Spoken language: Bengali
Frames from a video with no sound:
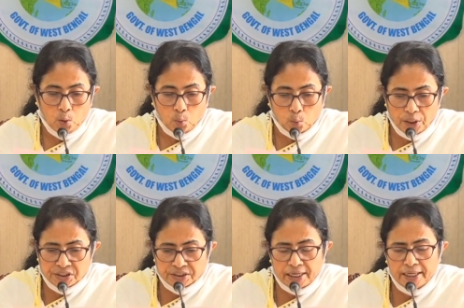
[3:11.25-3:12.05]

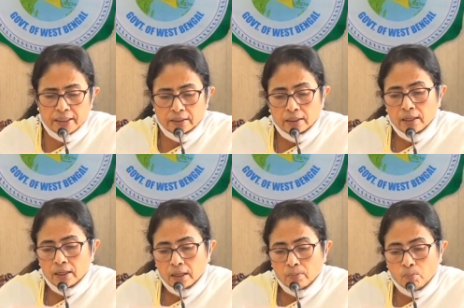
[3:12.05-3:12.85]
উনিশ তারিখ
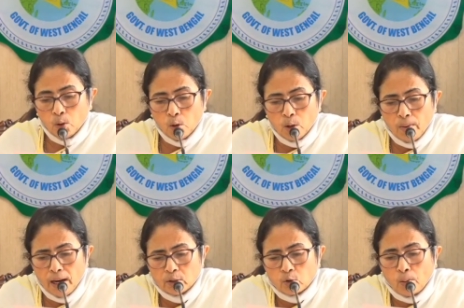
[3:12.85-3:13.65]

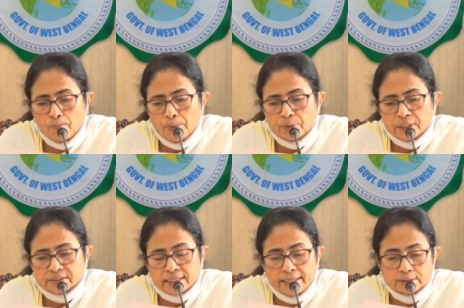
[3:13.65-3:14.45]
মঙ্গলবার কম্পিউটার
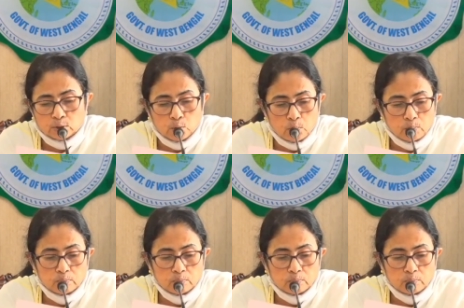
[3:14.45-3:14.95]
সায়েন্স গ্রুপ